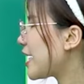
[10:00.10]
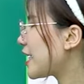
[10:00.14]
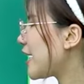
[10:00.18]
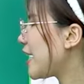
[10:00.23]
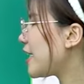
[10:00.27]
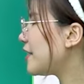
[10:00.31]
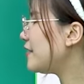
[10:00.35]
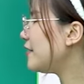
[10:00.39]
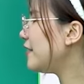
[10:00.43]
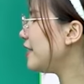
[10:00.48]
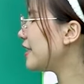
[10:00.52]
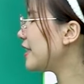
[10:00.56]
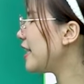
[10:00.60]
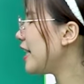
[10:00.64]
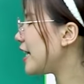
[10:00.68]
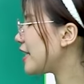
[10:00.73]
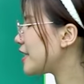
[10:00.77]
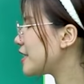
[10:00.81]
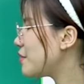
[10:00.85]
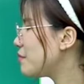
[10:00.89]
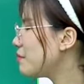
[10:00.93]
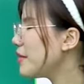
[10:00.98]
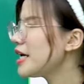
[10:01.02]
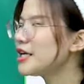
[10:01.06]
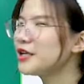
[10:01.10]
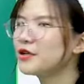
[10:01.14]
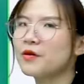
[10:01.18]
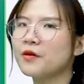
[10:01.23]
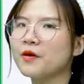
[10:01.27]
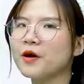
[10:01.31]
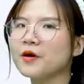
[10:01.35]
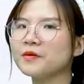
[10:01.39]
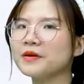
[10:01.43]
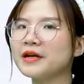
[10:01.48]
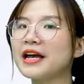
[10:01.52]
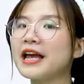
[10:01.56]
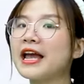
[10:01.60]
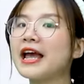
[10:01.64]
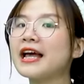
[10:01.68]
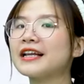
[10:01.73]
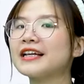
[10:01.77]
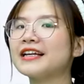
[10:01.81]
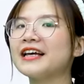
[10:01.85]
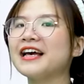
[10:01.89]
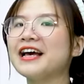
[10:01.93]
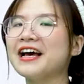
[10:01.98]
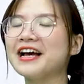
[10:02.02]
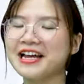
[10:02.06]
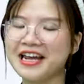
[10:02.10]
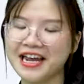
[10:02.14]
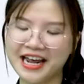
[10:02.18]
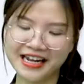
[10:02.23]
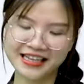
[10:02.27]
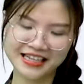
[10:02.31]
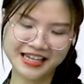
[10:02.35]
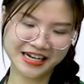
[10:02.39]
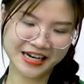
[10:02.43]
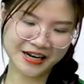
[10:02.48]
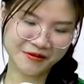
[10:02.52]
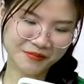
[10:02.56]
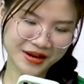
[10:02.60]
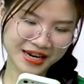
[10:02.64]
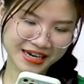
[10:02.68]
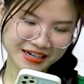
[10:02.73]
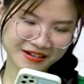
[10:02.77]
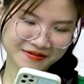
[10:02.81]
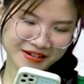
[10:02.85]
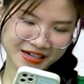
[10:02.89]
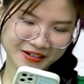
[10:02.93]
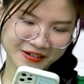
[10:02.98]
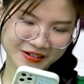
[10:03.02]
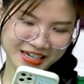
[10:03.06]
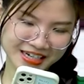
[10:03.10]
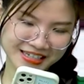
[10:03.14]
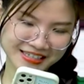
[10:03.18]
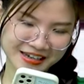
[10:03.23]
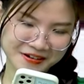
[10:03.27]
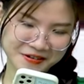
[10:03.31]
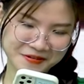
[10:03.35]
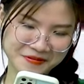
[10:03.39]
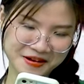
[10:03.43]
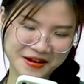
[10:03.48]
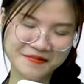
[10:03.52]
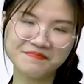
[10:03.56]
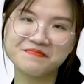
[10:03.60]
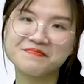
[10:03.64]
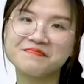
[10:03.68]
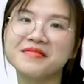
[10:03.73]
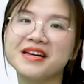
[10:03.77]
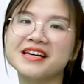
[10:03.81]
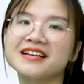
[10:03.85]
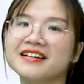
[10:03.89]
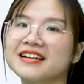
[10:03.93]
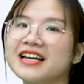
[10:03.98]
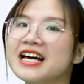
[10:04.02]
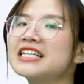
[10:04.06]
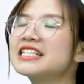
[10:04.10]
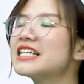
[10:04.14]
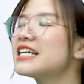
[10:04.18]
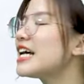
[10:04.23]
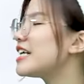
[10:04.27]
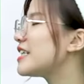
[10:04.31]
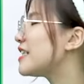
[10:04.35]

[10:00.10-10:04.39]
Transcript: akadui. Đây là chữ minh đúng không? Nghe nghe thì tiếng minh các bạn có nhận ra không ạ? Minh ở đây chính